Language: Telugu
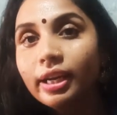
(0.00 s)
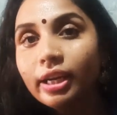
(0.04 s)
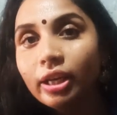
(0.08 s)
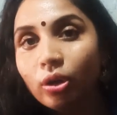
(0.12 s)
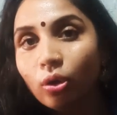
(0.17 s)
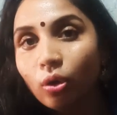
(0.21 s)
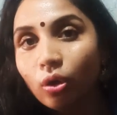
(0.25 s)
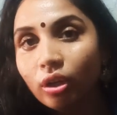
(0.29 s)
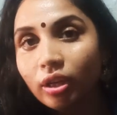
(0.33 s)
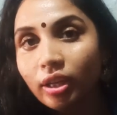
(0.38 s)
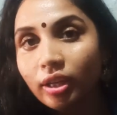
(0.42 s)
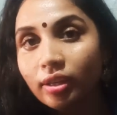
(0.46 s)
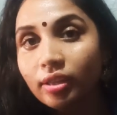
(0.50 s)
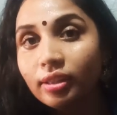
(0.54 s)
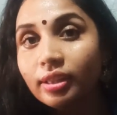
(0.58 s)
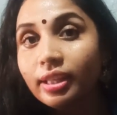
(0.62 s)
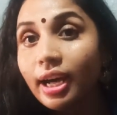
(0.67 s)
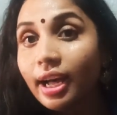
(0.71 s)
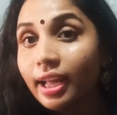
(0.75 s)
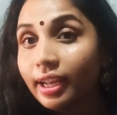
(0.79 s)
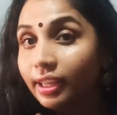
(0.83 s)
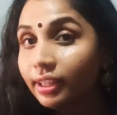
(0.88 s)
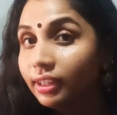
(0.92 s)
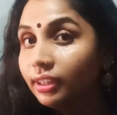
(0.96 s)
ఈ టోనర్ని
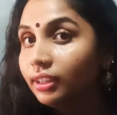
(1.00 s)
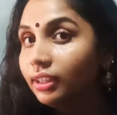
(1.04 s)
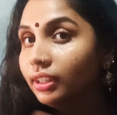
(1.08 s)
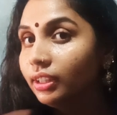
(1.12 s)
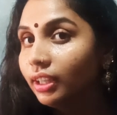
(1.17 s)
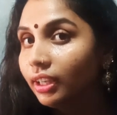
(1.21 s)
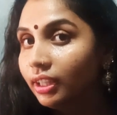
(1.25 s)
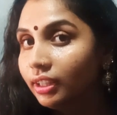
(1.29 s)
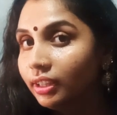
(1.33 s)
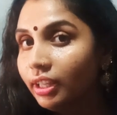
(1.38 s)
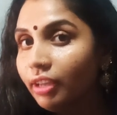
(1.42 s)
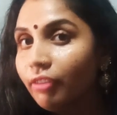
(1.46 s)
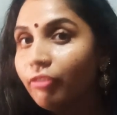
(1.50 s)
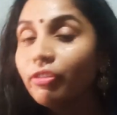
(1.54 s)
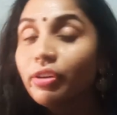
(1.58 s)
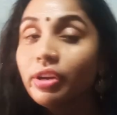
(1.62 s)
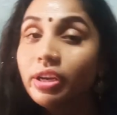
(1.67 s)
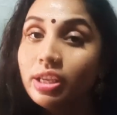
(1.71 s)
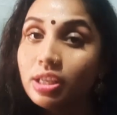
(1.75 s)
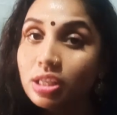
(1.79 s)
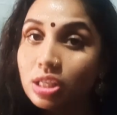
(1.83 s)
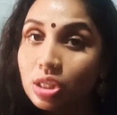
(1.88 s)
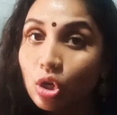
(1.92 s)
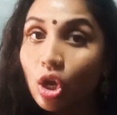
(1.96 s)
దానంతట అదే
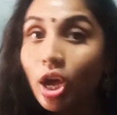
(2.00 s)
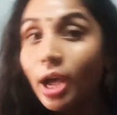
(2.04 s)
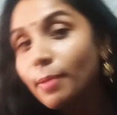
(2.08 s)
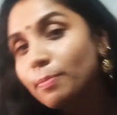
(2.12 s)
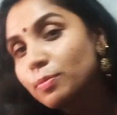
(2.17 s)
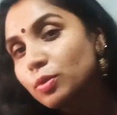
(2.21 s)
ఫేస్లో